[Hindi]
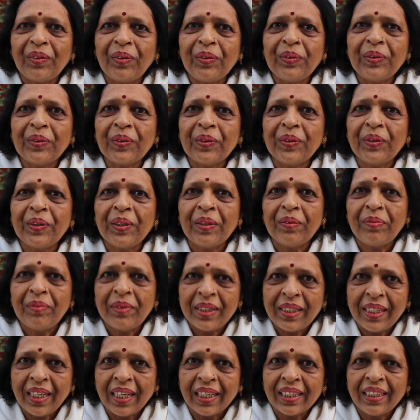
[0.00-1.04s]
था और उसको सिर्फ
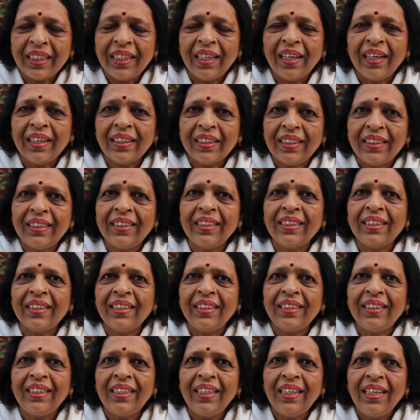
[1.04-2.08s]
चिड़िया की आँख ही दिख
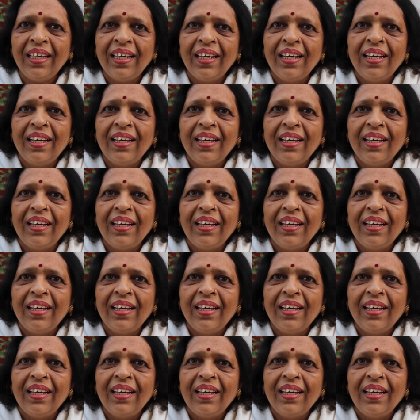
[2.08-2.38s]
रही थी